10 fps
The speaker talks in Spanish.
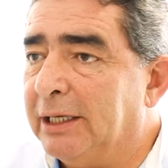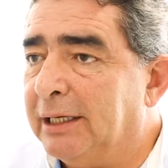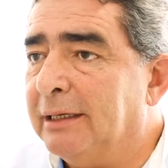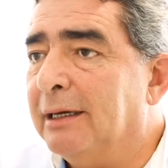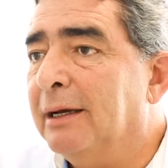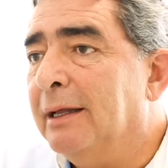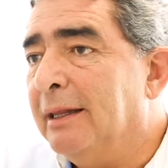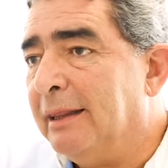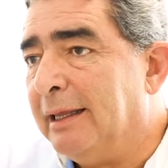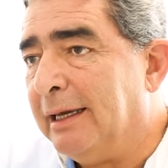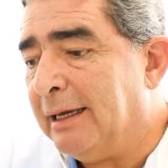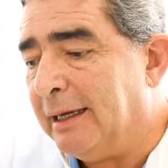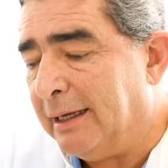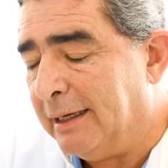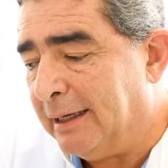y de
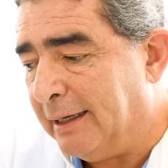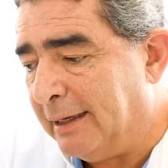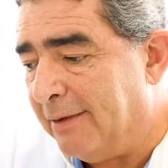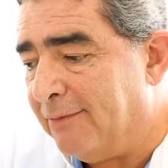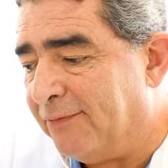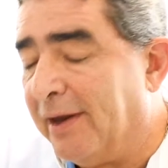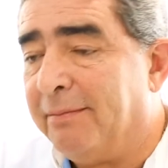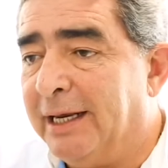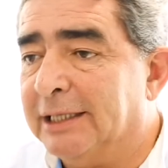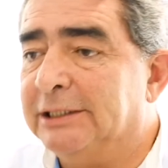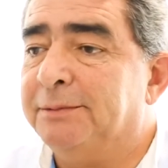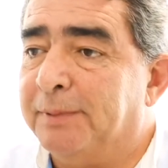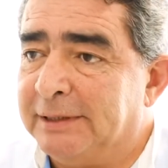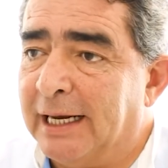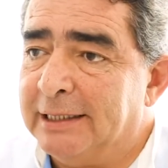eh, enfermeras
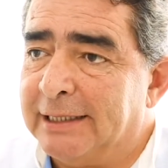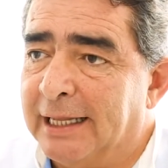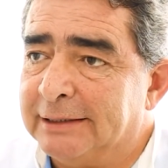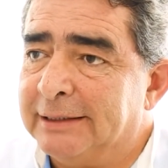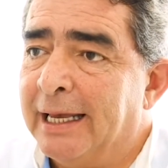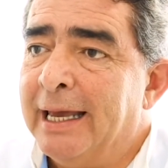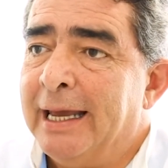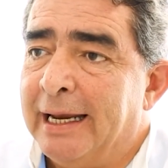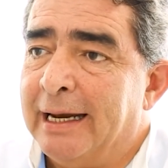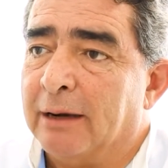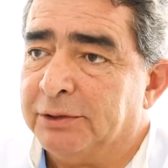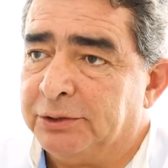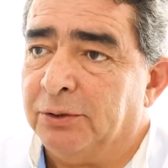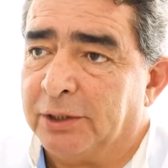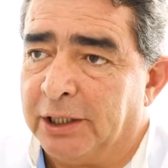especializadas en la
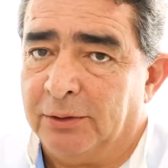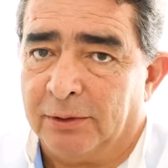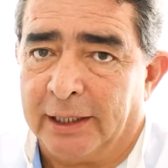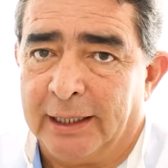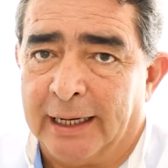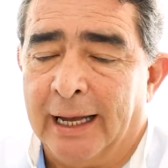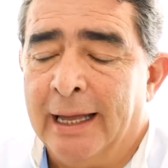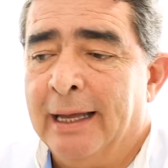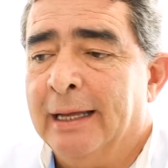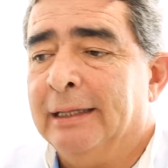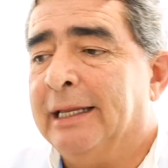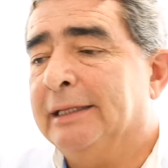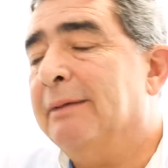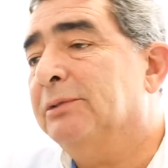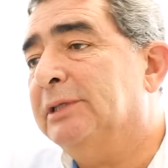cuestión quirúrgica.
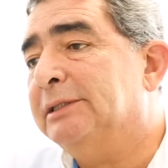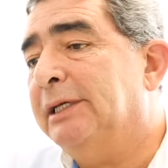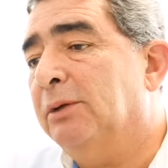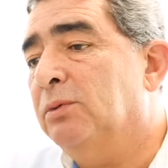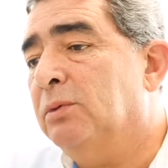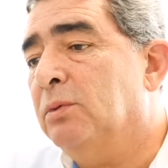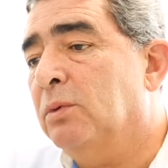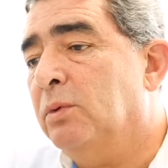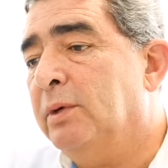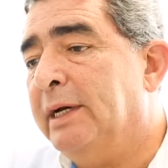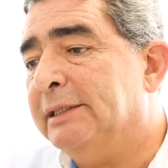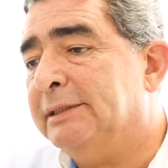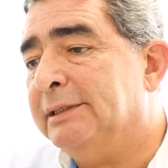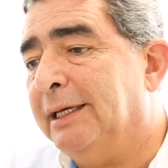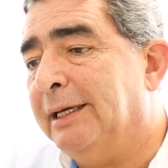Tratamos de hacer un, un,
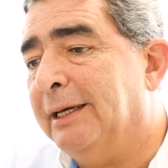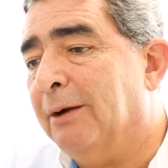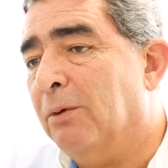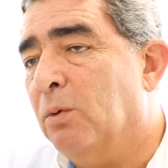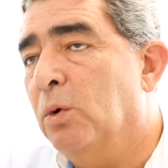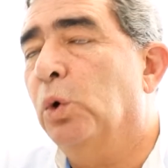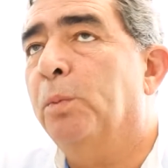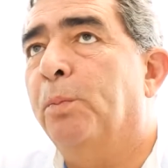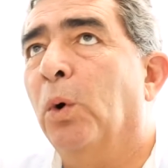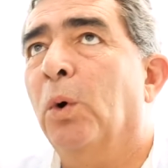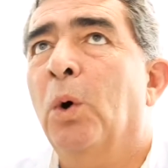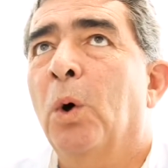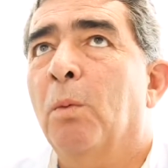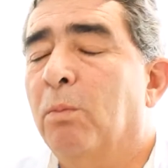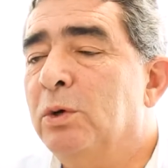este, un grupo
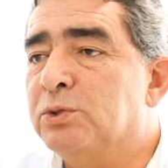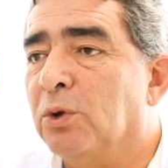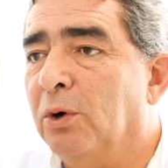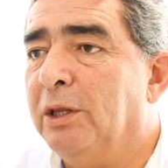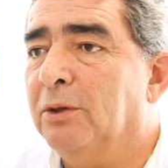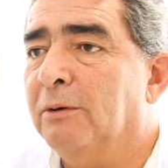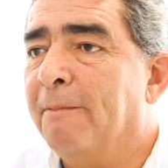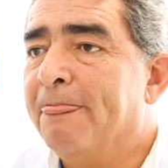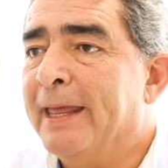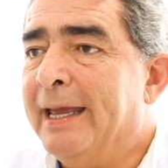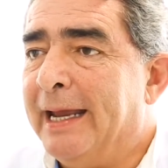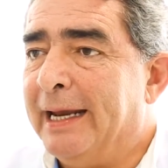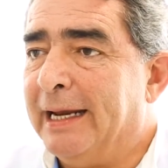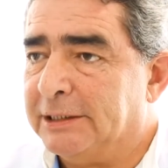muy sólido en el